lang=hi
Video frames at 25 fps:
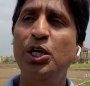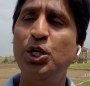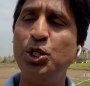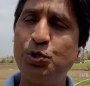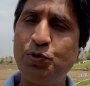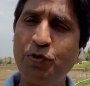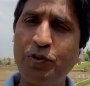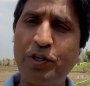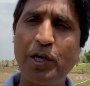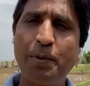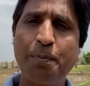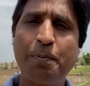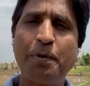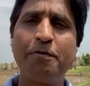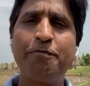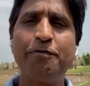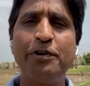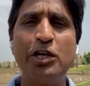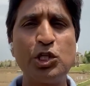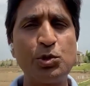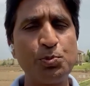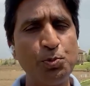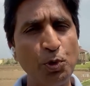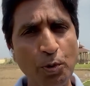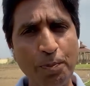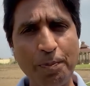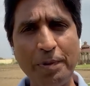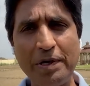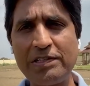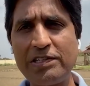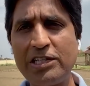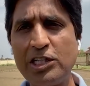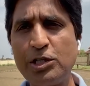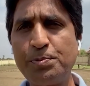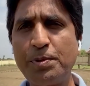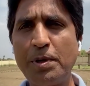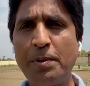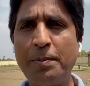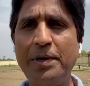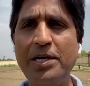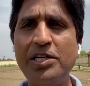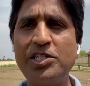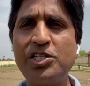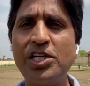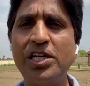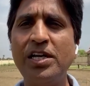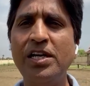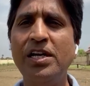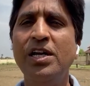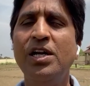ट्विटर पर फेसबुक मैसेज पर
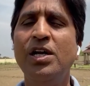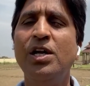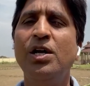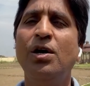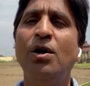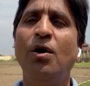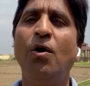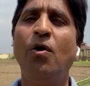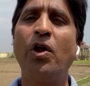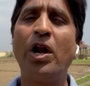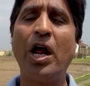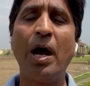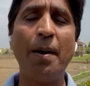भेजें और